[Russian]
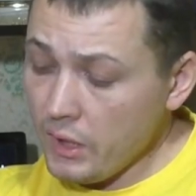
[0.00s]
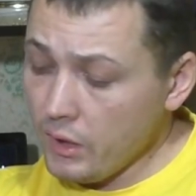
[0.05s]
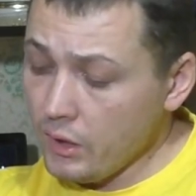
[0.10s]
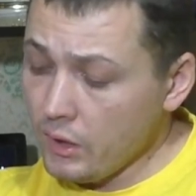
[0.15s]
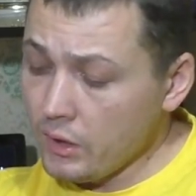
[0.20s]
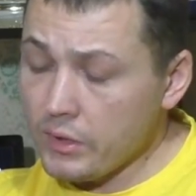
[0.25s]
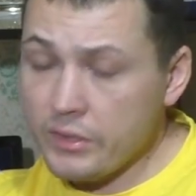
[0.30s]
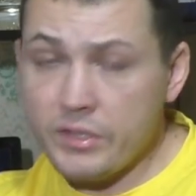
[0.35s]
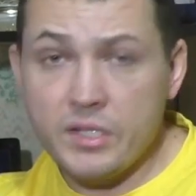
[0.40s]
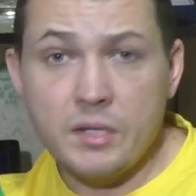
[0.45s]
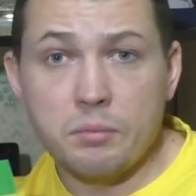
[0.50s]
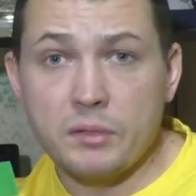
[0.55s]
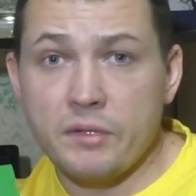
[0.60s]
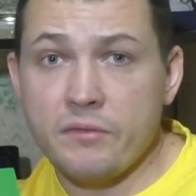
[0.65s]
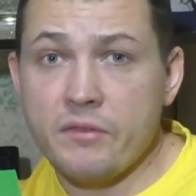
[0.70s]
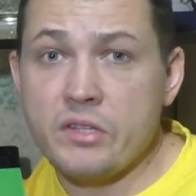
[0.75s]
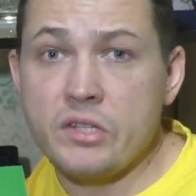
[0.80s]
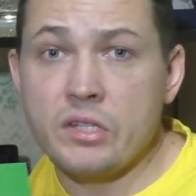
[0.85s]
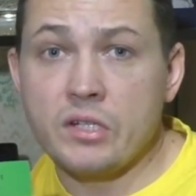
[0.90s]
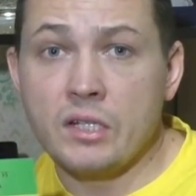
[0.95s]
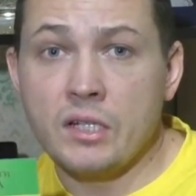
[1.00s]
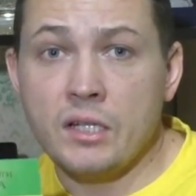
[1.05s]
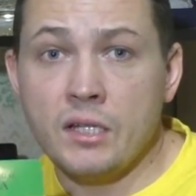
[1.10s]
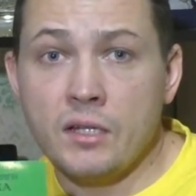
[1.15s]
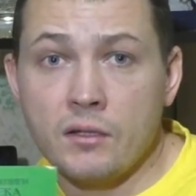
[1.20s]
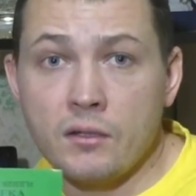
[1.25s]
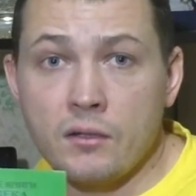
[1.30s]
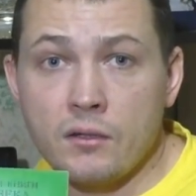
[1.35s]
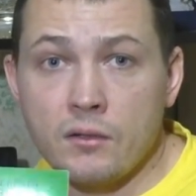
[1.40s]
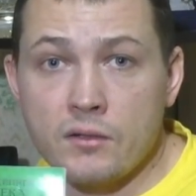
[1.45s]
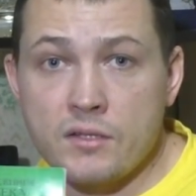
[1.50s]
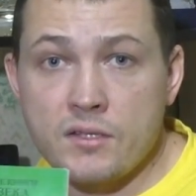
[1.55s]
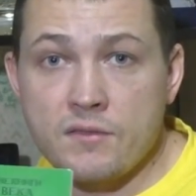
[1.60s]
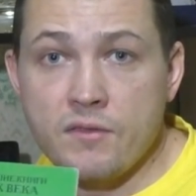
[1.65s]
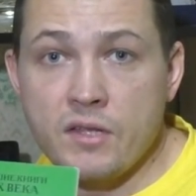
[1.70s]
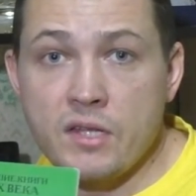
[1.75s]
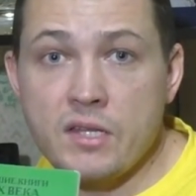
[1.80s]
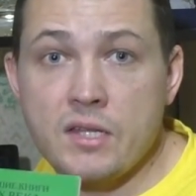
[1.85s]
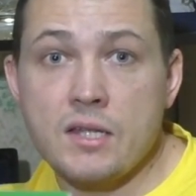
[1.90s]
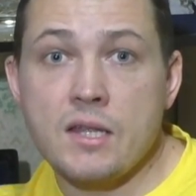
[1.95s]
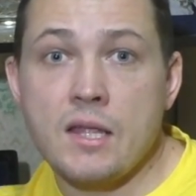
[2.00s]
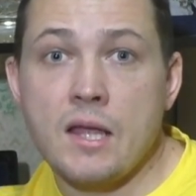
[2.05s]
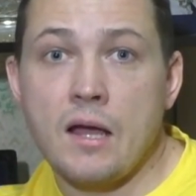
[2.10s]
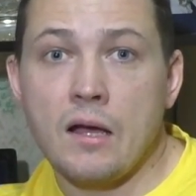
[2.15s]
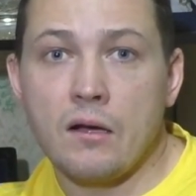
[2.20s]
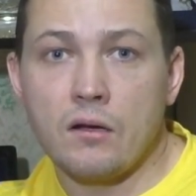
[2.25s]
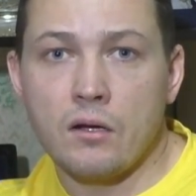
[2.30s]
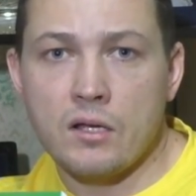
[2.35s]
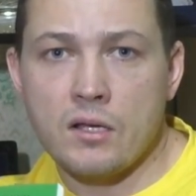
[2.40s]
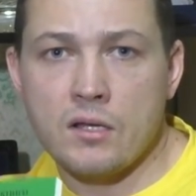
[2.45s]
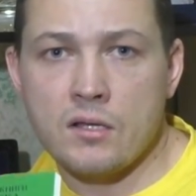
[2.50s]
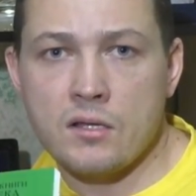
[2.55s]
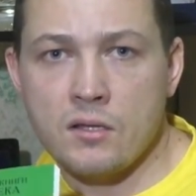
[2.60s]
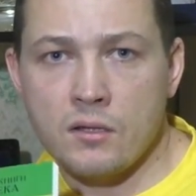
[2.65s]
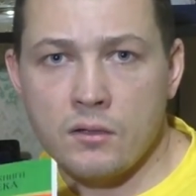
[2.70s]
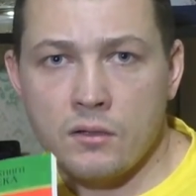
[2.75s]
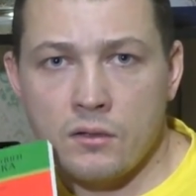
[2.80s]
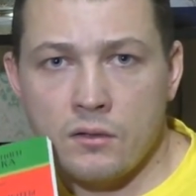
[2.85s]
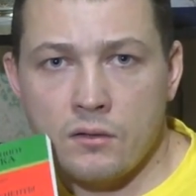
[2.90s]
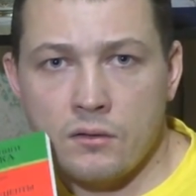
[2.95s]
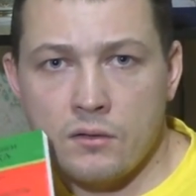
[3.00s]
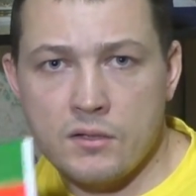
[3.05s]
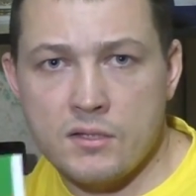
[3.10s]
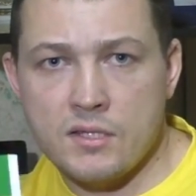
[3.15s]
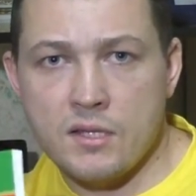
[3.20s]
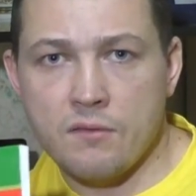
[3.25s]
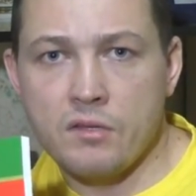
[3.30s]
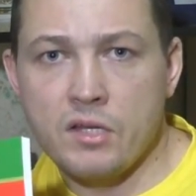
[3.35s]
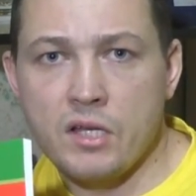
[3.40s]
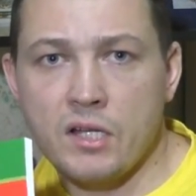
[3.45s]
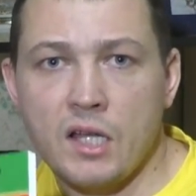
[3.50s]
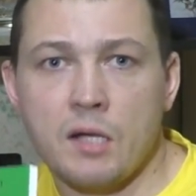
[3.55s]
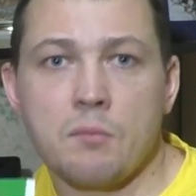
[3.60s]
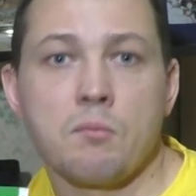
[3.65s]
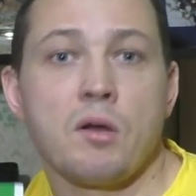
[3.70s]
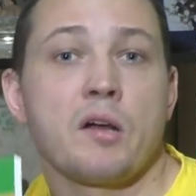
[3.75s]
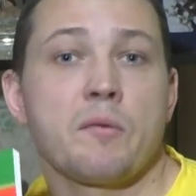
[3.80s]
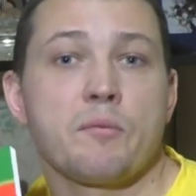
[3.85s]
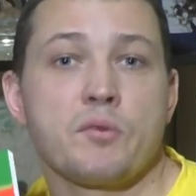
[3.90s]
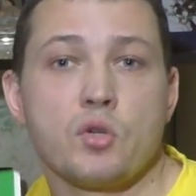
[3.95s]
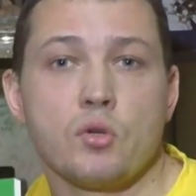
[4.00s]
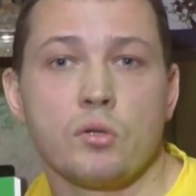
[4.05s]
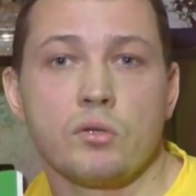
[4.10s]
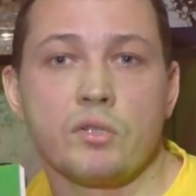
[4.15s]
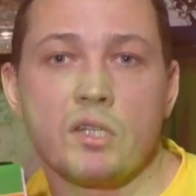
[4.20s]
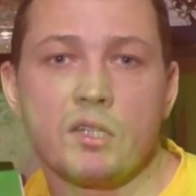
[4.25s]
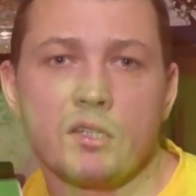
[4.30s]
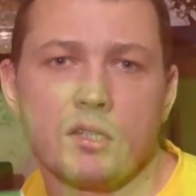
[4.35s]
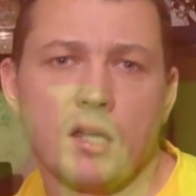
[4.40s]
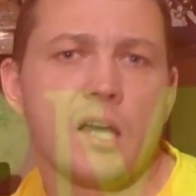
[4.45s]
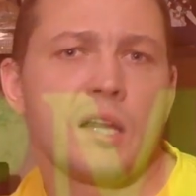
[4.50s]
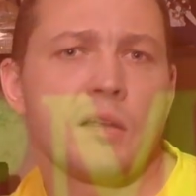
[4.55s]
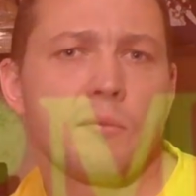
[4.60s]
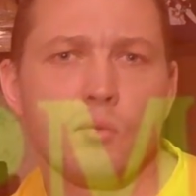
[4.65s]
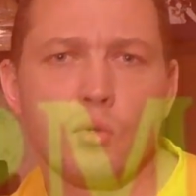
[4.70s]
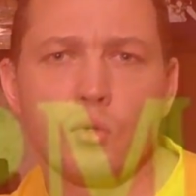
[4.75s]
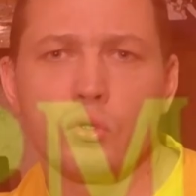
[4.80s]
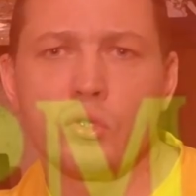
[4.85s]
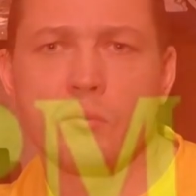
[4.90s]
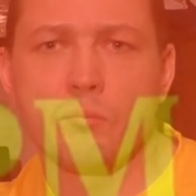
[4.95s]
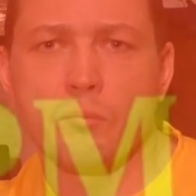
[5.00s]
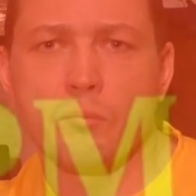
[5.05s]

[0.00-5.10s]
Э, где проведены э, сведения о основных кормах пчел, нектаре, меде,